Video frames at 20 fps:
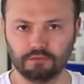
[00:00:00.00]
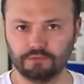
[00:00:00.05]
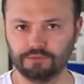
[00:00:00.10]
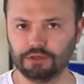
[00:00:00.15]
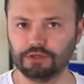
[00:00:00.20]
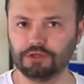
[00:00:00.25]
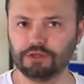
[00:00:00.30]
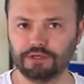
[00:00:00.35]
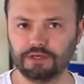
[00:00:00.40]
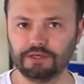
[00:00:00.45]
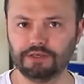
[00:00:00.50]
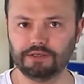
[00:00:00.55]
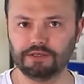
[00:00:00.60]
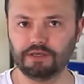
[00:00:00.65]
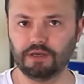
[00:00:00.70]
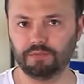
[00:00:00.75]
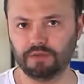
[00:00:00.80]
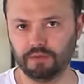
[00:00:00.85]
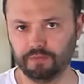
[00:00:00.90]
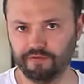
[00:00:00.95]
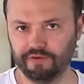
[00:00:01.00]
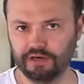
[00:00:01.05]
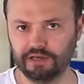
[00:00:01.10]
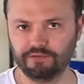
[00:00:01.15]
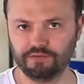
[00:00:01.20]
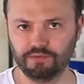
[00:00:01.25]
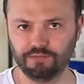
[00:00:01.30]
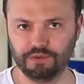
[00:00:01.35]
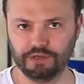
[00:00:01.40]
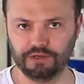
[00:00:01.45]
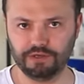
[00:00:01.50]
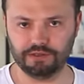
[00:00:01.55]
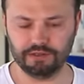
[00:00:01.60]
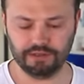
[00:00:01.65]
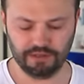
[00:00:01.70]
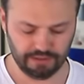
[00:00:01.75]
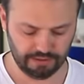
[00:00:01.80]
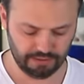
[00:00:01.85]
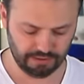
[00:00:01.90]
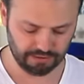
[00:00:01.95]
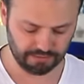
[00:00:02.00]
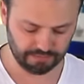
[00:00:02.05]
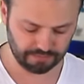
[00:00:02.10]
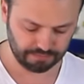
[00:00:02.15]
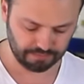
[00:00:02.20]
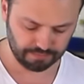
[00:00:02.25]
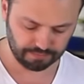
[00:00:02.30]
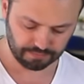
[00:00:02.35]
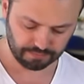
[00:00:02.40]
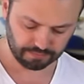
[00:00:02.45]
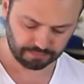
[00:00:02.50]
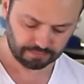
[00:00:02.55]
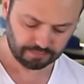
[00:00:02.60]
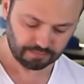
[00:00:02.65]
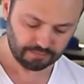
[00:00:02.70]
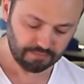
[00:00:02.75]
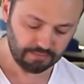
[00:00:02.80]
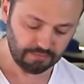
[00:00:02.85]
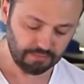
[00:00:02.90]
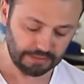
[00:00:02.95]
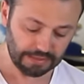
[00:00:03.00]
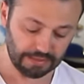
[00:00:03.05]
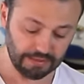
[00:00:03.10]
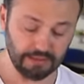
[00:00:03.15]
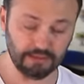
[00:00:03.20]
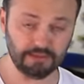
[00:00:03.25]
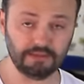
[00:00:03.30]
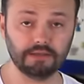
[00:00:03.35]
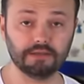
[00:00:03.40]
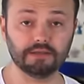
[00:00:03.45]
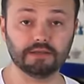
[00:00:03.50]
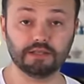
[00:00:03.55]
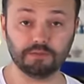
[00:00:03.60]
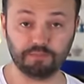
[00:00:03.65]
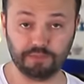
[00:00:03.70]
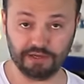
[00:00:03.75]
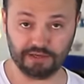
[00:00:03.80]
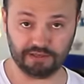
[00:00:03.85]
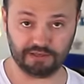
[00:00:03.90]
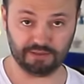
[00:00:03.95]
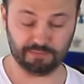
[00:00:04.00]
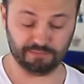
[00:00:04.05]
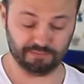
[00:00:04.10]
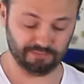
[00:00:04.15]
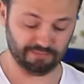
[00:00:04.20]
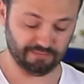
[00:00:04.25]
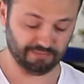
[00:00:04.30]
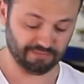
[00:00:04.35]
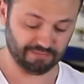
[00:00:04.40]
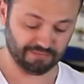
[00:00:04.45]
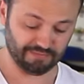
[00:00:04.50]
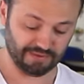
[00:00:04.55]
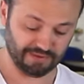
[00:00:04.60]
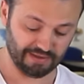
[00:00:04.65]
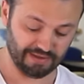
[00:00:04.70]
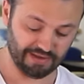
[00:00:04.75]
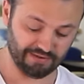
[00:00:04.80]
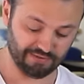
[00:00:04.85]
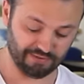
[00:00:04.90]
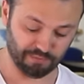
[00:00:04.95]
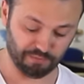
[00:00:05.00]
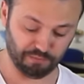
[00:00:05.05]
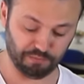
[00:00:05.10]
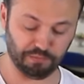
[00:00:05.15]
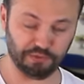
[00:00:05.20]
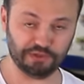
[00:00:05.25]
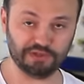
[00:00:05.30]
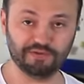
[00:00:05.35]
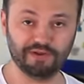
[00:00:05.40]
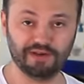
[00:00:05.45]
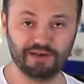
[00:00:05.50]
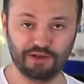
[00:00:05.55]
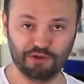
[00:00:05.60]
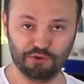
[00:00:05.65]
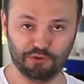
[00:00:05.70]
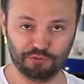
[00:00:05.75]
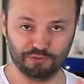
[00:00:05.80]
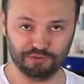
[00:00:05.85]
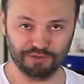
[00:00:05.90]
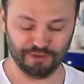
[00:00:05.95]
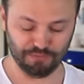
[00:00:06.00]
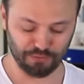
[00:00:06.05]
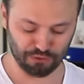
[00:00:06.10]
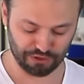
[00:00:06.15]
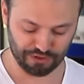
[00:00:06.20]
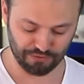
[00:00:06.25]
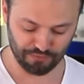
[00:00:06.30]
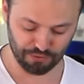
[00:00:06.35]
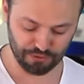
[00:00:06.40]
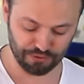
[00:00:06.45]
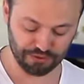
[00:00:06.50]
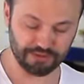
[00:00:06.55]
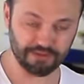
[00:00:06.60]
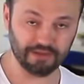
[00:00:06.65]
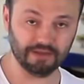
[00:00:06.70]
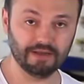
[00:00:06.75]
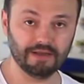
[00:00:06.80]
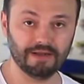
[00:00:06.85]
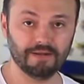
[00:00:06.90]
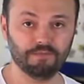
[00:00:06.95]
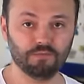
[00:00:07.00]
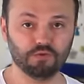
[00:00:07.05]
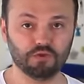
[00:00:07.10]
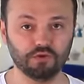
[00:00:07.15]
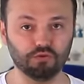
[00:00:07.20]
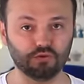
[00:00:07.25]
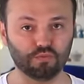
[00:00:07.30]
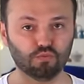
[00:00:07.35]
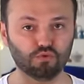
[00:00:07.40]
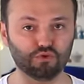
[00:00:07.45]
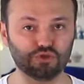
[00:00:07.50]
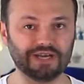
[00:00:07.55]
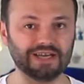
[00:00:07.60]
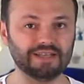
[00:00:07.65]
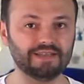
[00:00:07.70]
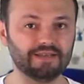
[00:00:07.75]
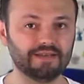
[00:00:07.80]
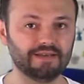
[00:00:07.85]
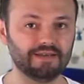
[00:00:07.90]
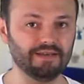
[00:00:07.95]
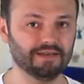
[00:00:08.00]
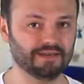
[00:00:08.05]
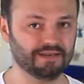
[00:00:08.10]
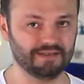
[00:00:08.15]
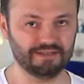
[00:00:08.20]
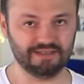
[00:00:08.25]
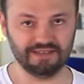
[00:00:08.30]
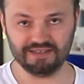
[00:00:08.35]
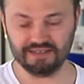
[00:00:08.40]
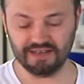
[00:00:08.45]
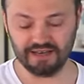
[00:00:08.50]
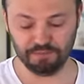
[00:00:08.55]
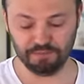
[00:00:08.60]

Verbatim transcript: Вы же решаете сами, добавлять вам перец или нет. И если с перцем я вам позволяю немножко вольностей, то вот мускатный орех здесь